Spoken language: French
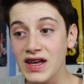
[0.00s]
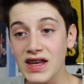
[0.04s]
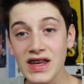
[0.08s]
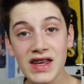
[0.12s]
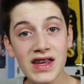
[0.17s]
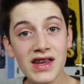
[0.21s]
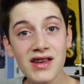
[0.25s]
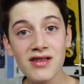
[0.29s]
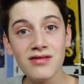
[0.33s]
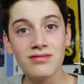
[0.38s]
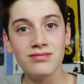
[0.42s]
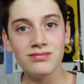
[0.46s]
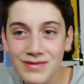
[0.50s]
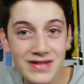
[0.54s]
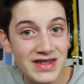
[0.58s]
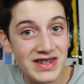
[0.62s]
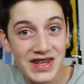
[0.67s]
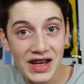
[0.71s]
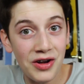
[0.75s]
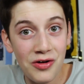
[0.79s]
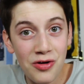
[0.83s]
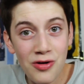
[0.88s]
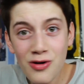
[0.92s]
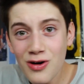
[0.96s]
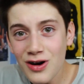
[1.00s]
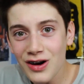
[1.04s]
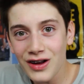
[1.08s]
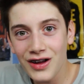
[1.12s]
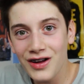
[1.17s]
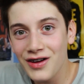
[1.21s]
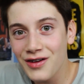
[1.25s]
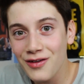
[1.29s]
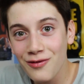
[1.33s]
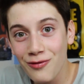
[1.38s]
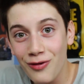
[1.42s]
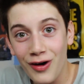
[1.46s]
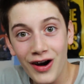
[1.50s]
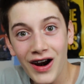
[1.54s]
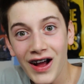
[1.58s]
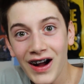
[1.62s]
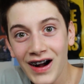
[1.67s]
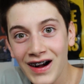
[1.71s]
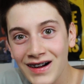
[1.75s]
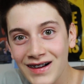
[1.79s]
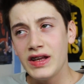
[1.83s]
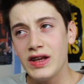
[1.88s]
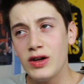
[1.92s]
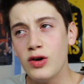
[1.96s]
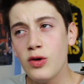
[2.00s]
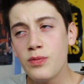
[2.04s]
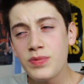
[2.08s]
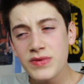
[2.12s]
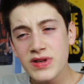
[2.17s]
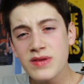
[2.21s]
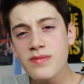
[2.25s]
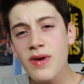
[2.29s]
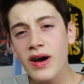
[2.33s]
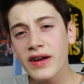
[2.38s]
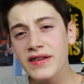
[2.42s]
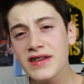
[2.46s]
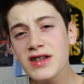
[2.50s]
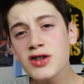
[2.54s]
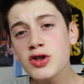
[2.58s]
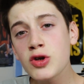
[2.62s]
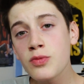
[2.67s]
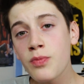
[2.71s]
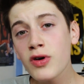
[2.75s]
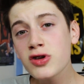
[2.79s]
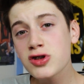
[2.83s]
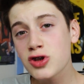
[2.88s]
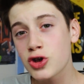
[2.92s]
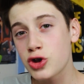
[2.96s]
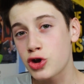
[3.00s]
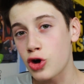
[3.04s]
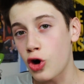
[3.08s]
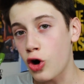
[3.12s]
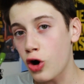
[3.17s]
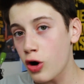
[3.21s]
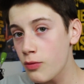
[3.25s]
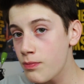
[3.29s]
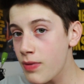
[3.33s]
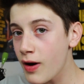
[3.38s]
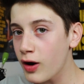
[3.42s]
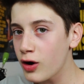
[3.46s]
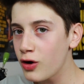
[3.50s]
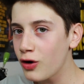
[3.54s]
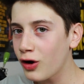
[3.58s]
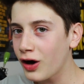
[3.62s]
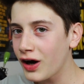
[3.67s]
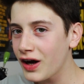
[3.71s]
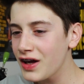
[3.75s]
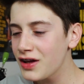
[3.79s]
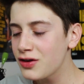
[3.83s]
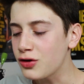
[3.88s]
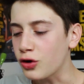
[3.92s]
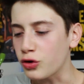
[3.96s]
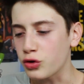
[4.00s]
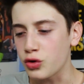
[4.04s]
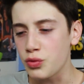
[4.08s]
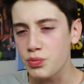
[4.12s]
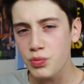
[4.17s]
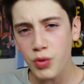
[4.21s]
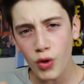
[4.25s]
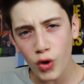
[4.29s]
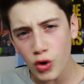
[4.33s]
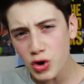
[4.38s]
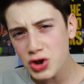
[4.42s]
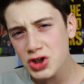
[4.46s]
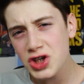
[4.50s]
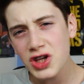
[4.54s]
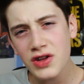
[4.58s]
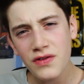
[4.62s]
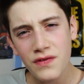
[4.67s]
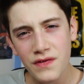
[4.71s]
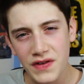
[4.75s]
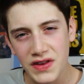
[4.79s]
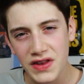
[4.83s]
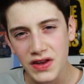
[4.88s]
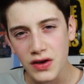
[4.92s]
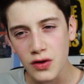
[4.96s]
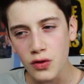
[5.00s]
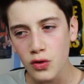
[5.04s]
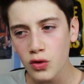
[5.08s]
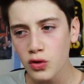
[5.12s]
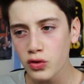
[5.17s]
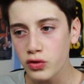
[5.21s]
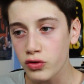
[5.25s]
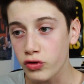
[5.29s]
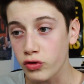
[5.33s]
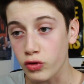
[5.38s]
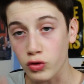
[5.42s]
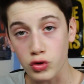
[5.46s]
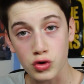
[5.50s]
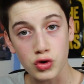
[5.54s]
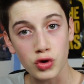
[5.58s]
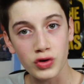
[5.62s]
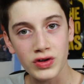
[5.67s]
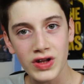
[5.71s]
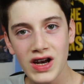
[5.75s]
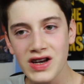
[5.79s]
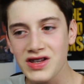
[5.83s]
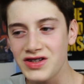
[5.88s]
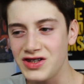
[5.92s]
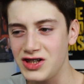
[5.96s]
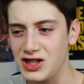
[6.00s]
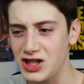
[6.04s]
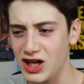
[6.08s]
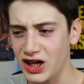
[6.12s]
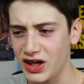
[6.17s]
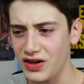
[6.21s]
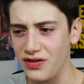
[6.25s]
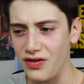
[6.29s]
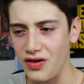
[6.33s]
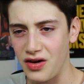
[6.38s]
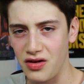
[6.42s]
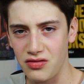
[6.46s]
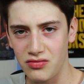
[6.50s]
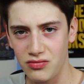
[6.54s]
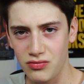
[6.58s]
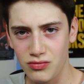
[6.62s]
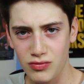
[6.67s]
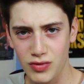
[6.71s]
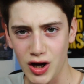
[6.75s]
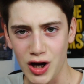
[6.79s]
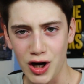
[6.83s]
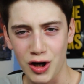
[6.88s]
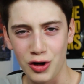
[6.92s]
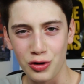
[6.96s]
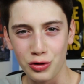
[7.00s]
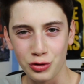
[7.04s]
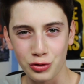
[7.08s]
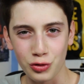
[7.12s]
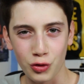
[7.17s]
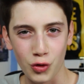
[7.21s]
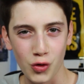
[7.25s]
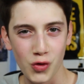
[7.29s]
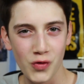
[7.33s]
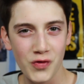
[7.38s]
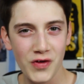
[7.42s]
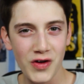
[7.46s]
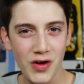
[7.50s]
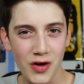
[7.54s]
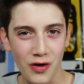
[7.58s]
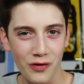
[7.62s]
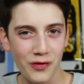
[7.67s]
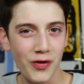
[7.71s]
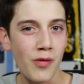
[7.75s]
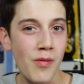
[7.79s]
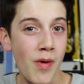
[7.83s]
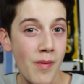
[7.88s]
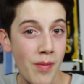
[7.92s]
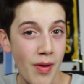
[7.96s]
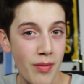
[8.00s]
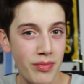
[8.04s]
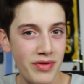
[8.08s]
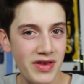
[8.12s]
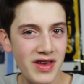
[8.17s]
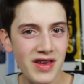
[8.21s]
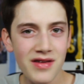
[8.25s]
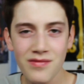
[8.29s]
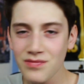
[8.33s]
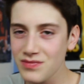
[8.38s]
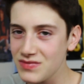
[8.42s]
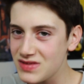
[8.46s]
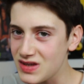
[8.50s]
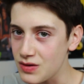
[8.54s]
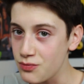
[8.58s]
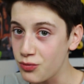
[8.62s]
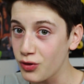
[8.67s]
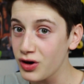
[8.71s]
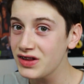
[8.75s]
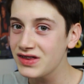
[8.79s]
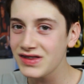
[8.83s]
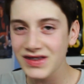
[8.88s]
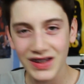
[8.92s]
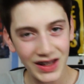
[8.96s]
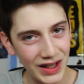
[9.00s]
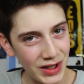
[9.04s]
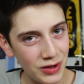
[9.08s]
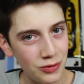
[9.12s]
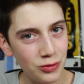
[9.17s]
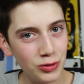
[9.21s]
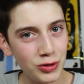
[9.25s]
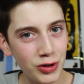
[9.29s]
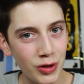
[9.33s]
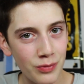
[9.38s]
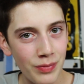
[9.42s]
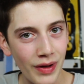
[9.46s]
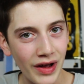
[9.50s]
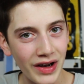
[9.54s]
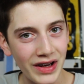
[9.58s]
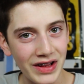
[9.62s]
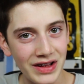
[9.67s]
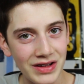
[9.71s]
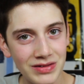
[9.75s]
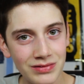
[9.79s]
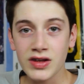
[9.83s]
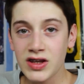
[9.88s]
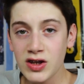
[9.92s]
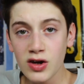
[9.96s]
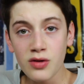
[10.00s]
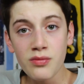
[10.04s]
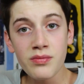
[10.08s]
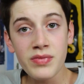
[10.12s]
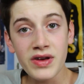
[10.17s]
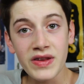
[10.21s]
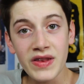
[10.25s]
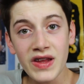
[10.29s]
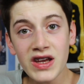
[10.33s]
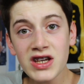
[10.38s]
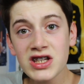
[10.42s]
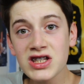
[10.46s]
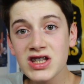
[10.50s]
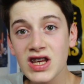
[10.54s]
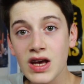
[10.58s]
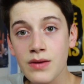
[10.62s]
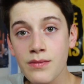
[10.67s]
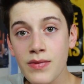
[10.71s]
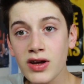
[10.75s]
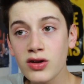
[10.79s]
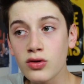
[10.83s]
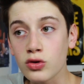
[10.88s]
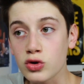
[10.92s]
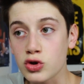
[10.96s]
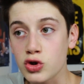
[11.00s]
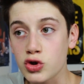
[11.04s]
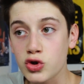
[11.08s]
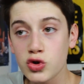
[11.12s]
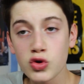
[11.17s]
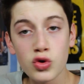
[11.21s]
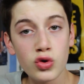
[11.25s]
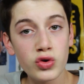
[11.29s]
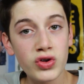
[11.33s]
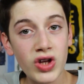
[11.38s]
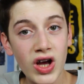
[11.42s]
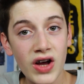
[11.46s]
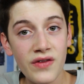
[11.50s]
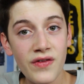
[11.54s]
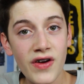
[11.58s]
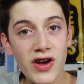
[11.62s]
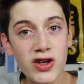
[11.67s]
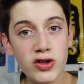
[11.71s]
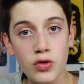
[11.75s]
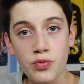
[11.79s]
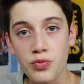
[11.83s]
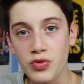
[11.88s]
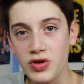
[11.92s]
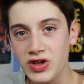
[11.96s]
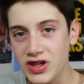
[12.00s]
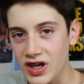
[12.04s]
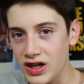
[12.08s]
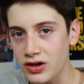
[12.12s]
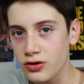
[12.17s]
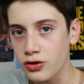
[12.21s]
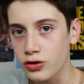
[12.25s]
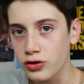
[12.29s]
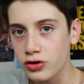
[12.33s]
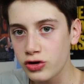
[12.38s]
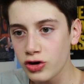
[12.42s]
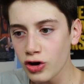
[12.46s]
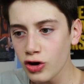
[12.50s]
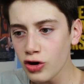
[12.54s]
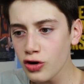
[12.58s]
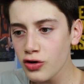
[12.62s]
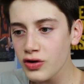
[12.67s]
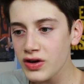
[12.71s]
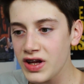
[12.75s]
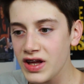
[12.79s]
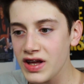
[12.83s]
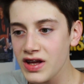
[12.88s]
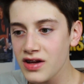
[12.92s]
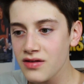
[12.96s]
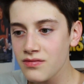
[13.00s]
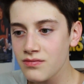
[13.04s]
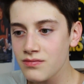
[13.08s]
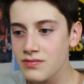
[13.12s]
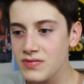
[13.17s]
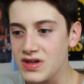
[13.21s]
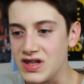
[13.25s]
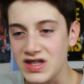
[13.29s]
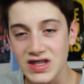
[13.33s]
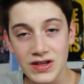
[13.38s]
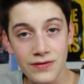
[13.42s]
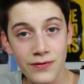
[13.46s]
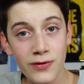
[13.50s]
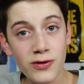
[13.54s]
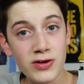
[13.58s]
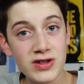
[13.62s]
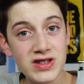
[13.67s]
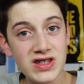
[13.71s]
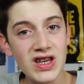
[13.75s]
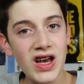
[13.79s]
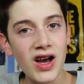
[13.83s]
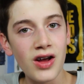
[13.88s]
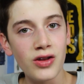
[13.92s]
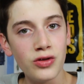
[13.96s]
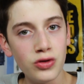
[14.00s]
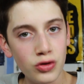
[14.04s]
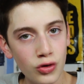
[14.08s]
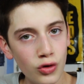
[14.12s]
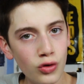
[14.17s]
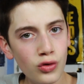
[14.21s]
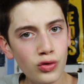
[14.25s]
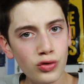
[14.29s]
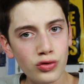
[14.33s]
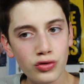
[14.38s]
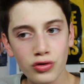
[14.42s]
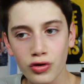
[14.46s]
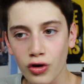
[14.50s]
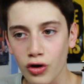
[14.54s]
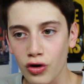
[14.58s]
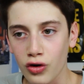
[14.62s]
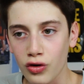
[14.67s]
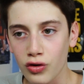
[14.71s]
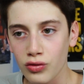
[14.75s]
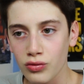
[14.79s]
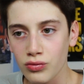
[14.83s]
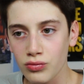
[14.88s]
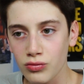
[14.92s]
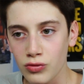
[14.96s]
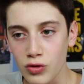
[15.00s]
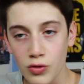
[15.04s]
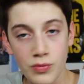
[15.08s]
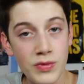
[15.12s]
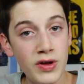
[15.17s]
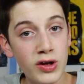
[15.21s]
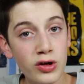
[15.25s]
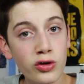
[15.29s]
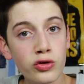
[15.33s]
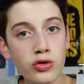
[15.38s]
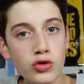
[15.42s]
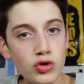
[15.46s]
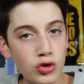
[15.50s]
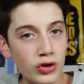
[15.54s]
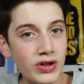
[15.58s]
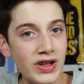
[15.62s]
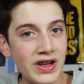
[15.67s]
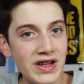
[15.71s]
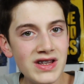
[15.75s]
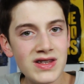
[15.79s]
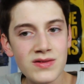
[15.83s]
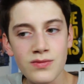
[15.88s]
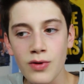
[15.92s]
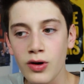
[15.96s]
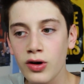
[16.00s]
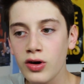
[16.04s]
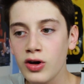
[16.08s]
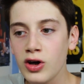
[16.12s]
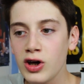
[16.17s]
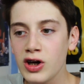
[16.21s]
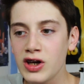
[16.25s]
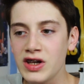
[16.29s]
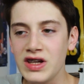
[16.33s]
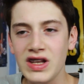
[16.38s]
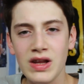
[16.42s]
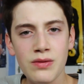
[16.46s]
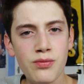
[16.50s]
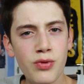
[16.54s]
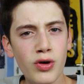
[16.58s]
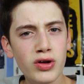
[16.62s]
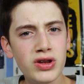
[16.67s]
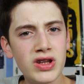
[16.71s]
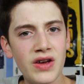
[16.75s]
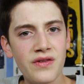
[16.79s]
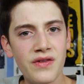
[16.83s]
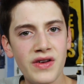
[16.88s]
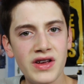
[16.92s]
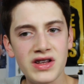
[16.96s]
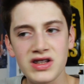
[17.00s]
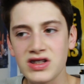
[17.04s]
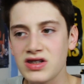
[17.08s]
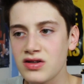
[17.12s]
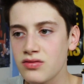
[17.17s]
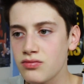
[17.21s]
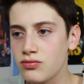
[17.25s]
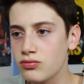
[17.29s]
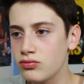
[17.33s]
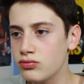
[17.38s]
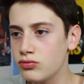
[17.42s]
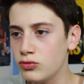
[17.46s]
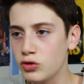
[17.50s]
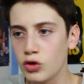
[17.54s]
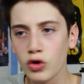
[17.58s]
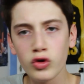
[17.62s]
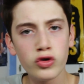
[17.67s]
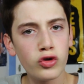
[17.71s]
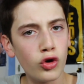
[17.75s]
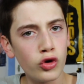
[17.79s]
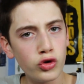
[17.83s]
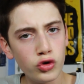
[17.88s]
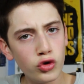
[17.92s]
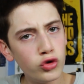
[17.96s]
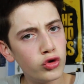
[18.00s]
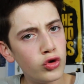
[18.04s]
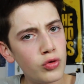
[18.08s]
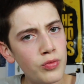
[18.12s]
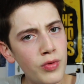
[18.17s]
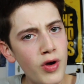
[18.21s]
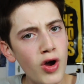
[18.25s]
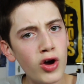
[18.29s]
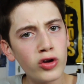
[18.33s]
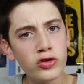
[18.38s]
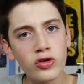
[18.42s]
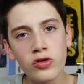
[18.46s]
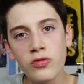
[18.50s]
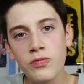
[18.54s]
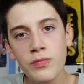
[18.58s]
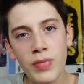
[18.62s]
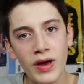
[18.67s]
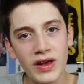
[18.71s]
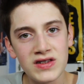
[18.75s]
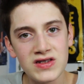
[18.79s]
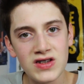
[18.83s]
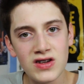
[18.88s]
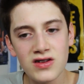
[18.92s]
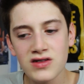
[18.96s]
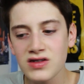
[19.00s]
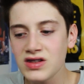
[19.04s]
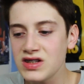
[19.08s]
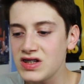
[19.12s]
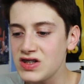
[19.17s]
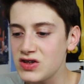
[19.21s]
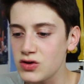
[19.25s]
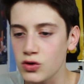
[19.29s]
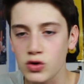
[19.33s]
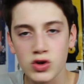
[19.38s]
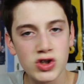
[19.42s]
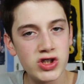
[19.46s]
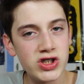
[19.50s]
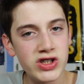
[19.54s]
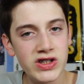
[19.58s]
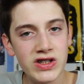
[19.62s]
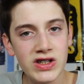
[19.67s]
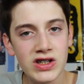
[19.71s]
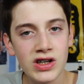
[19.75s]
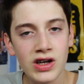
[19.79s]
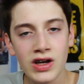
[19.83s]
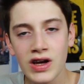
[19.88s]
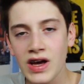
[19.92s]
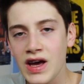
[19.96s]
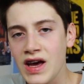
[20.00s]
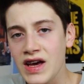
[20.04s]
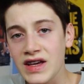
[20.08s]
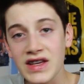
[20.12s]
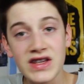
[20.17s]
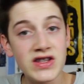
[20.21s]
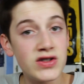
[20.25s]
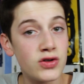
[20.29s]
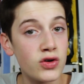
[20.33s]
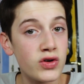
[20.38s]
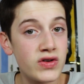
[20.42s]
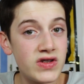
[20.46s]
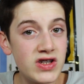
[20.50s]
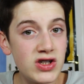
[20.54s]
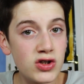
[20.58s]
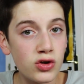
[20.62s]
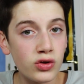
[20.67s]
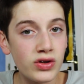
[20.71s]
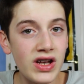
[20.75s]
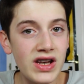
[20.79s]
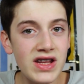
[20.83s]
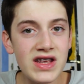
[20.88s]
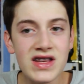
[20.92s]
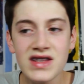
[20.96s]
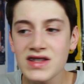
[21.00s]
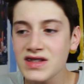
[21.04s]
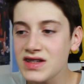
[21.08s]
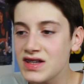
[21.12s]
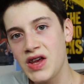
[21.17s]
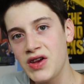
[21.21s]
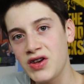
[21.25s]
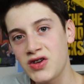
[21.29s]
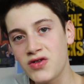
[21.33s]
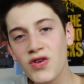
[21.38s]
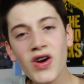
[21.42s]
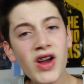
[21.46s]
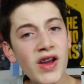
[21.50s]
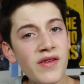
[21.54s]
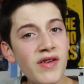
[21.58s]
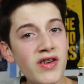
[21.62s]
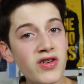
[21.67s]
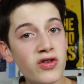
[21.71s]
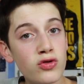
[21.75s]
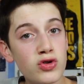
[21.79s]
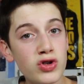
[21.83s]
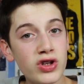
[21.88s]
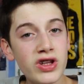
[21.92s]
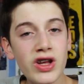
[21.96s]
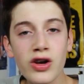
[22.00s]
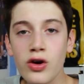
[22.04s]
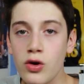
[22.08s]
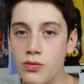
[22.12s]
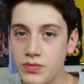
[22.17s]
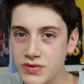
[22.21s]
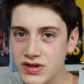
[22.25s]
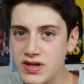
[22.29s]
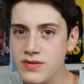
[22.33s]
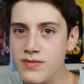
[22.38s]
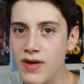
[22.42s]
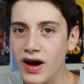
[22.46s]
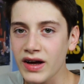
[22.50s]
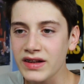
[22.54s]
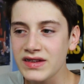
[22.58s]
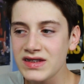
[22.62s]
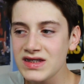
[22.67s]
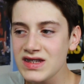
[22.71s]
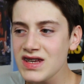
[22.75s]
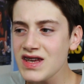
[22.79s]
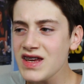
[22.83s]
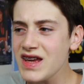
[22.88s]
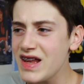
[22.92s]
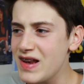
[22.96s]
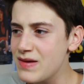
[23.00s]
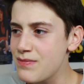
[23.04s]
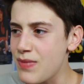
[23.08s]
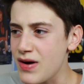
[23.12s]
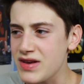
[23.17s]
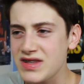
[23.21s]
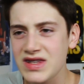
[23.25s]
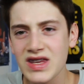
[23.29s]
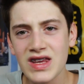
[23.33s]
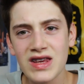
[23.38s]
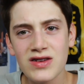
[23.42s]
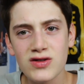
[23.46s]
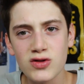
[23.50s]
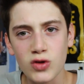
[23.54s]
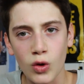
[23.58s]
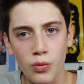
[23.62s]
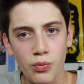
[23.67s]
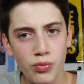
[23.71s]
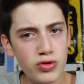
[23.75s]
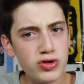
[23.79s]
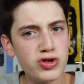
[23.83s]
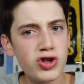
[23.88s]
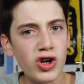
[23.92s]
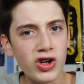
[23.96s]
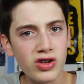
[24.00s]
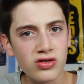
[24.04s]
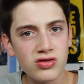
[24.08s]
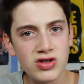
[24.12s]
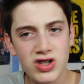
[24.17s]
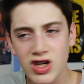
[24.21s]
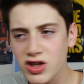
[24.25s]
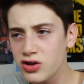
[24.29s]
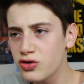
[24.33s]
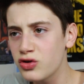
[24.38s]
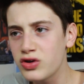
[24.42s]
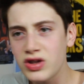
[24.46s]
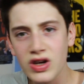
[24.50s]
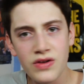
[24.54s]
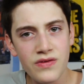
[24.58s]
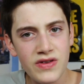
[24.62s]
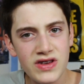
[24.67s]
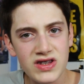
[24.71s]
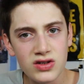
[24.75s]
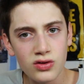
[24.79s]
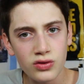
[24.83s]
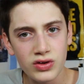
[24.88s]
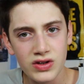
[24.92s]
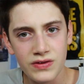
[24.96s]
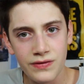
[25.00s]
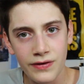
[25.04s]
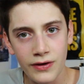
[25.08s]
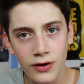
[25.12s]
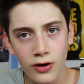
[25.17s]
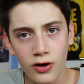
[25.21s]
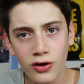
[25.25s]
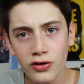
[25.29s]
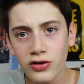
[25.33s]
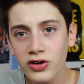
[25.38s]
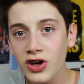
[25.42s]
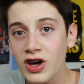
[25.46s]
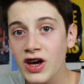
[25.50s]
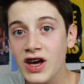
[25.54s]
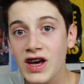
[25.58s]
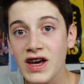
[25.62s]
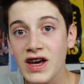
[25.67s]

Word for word: et c'est cool, voilà. Et le petit mardi, je pense que j'en reparlerai dans de prochaines vidéos de son journal si j'arrive à à le trouver en format papier, ça pourrait être très cool d'en parler. Guillaume Benesch, c'est un mec dont je suis le travail depuis quelques temps et il s'est fait aussi un nom dans le milieu du journalisme. Il est pote avec d'autres youtubeurs, d'autres personnes qui sont, aussi, qui sont aussi journalistes. Et je vois qu'avec son journal Le Petit Mardi, il est passé sur plusieurs chaînes de télévision différentes